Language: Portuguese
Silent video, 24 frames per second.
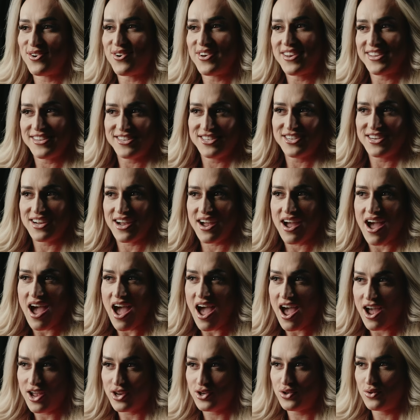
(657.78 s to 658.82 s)
horas de
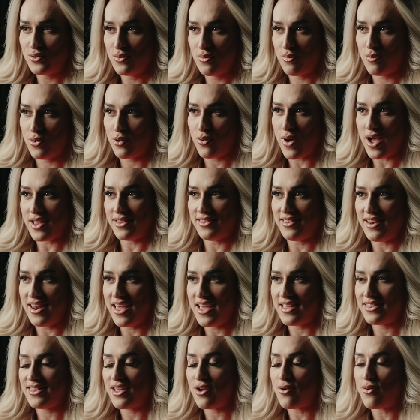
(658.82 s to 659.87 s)
cardio para o
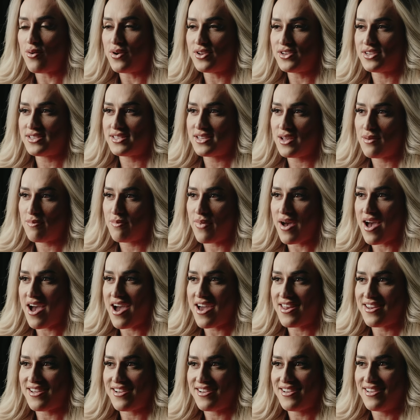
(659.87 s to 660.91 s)
atleta é onde
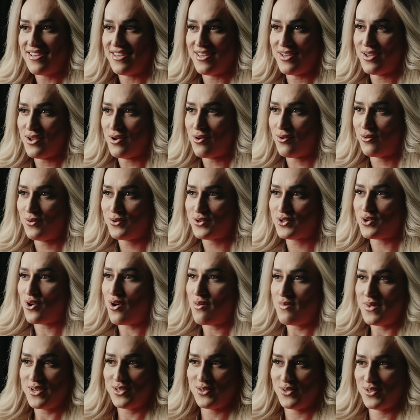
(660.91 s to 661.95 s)
separa os
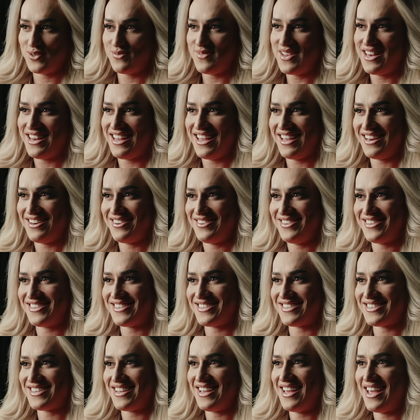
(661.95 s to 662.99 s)
homens dos
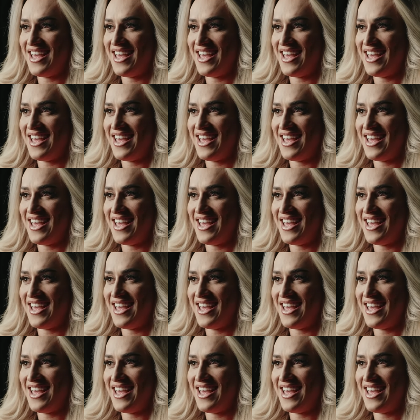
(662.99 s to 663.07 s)
meninos.